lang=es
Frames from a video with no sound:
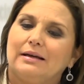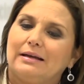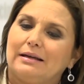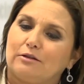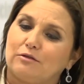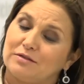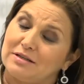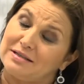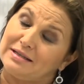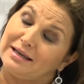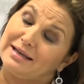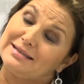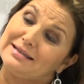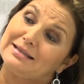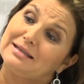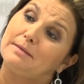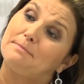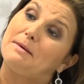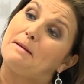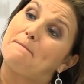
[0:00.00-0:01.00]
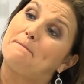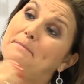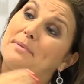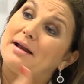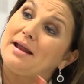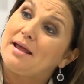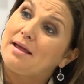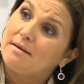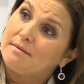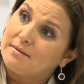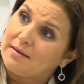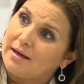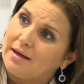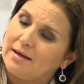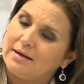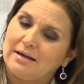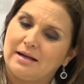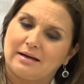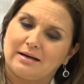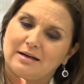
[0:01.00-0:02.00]
Entonces, en esa etapa
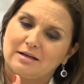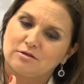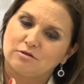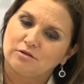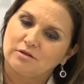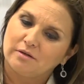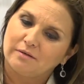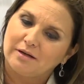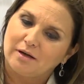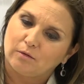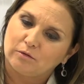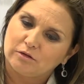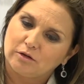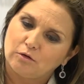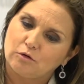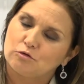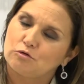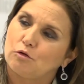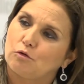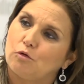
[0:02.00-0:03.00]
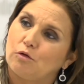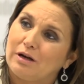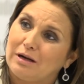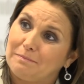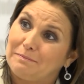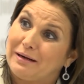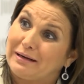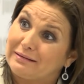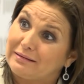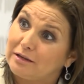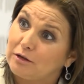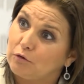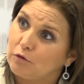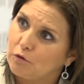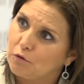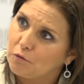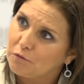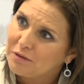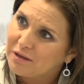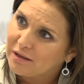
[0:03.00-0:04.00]
previa, la relación de Belaunde Locio con el partido de
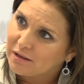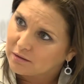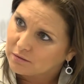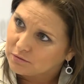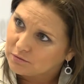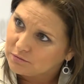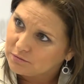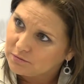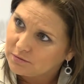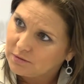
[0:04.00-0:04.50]
gobierno,